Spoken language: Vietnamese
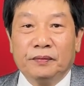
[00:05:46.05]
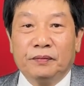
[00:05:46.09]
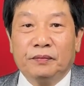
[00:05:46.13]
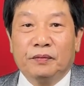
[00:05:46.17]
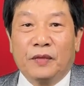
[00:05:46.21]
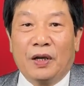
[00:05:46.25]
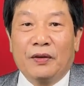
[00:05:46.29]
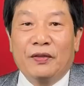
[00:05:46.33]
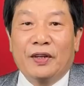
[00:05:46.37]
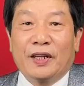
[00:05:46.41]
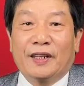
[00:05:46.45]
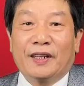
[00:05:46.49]

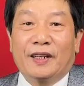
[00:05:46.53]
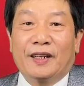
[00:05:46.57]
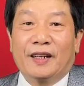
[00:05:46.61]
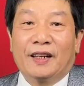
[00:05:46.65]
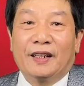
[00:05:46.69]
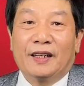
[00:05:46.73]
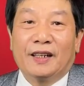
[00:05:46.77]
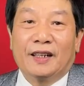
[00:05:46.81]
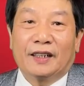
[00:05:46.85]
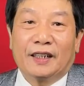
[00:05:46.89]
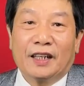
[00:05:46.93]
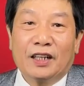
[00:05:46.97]
bởi vậy cho
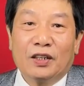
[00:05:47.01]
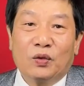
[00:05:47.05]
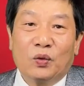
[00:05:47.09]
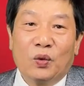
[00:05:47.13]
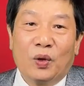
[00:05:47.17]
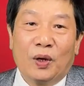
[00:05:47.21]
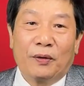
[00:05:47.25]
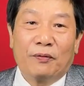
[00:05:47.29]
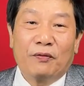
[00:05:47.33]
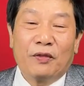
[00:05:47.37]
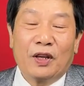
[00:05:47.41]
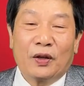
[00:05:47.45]
nên là cái
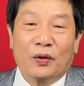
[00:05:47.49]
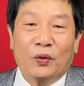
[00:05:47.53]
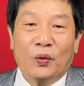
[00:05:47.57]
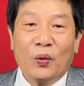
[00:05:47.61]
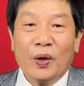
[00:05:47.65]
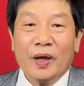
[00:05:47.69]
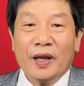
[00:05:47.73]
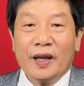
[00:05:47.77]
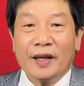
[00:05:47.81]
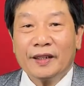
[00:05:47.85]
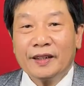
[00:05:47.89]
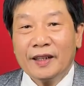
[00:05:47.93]
chuyện về
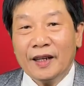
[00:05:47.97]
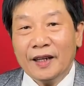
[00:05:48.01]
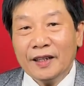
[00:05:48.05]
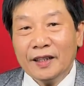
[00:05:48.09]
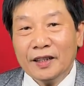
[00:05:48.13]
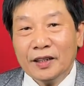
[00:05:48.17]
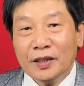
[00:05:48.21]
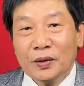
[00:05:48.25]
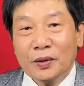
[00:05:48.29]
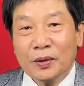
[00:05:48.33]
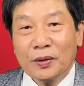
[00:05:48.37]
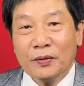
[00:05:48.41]
quê ăn tết
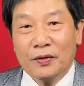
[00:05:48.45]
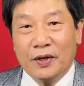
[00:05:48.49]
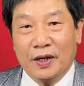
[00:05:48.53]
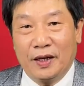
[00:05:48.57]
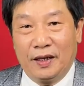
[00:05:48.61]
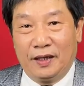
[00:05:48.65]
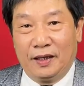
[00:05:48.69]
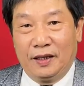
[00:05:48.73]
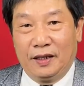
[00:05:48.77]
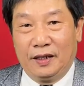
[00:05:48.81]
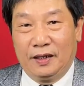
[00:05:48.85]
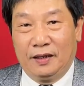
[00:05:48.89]
thưa quý vị
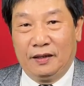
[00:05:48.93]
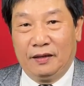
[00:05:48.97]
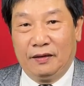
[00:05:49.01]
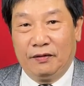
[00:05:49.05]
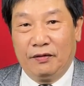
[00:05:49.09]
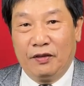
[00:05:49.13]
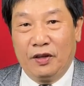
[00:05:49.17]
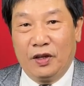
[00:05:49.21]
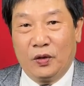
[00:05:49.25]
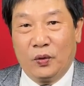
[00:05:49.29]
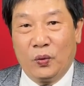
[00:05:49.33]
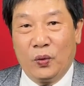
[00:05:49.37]

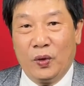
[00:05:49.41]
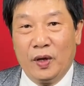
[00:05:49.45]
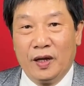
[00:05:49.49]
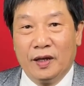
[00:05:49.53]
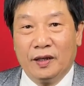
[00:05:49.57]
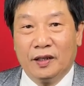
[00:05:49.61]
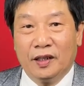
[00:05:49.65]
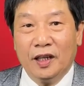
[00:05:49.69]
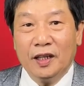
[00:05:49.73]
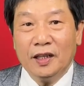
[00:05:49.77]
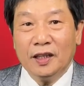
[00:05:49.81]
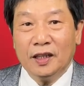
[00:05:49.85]
về quê
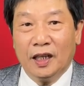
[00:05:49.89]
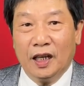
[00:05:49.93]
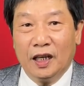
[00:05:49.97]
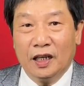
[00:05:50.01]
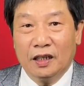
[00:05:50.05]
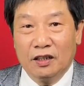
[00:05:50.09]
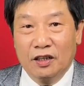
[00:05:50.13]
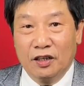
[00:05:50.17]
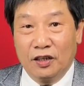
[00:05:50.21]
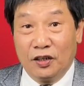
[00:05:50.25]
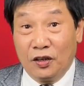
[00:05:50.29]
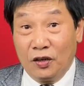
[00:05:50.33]
ăn tết
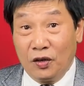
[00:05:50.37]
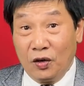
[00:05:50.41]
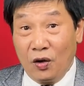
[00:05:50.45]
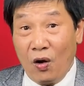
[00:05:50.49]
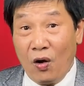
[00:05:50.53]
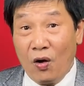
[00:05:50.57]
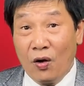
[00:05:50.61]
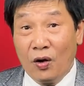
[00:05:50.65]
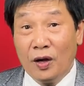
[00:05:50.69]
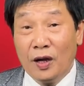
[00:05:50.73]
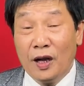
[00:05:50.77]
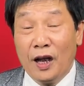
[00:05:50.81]
thì được
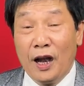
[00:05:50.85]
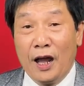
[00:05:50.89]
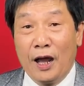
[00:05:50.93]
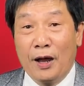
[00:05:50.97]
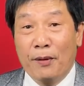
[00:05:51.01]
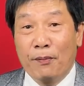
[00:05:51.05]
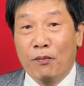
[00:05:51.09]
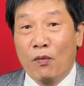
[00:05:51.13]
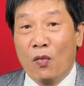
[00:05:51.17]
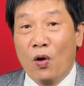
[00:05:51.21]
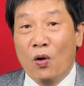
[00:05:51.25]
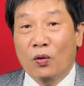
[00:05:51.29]
coi
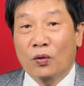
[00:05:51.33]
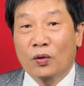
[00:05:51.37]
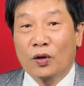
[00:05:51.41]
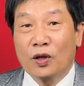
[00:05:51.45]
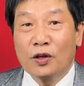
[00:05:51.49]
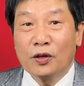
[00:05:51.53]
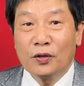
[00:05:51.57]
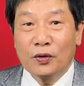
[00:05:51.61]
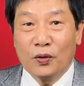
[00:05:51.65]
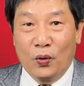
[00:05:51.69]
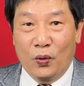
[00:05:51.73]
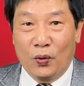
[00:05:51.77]
là một
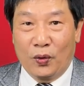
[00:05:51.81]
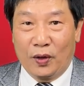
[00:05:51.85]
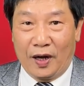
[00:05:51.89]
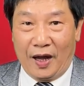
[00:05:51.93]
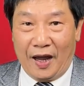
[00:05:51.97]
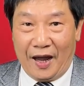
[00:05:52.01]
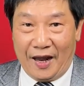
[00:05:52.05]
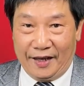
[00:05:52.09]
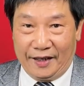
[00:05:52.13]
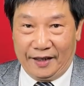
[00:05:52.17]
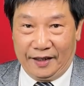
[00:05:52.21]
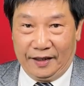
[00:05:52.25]
cái cuộc
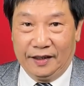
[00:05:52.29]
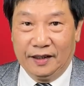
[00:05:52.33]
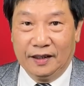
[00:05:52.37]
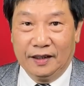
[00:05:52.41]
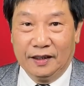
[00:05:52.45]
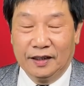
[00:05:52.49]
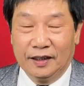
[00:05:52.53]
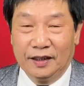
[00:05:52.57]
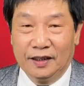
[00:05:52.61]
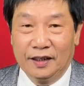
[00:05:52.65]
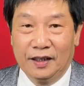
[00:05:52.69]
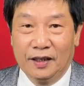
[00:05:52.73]
hành
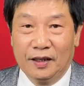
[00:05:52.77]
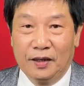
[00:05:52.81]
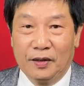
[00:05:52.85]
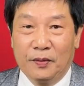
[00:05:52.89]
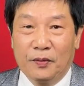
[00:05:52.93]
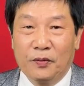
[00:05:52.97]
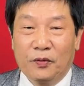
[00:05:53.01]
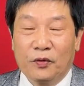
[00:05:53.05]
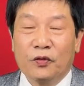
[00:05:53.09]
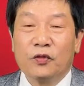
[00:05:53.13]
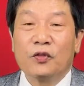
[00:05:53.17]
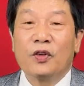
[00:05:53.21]
hương
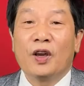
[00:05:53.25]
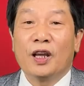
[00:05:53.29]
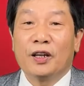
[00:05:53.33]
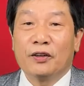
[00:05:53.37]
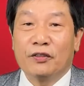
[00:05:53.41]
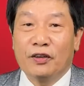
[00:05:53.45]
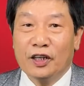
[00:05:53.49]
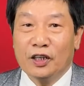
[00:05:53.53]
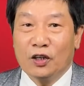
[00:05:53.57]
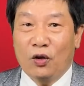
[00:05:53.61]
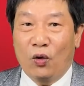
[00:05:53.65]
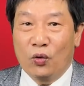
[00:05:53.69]
về
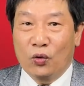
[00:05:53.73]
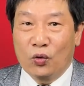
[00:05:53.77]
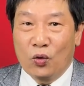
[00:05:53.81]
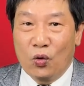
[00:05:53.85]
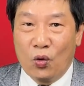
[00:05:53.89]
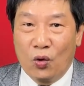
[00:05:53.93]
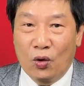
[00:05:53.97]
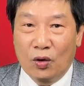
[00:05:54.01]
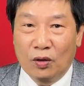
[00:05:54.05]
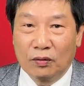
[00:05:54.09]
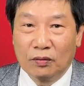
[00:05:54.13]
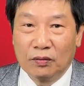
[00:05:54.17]
với cội
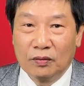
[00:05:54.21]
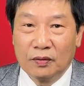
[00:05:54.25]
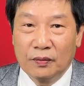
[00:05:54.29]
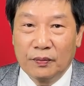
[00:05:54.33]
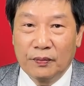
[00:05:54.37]
nguồn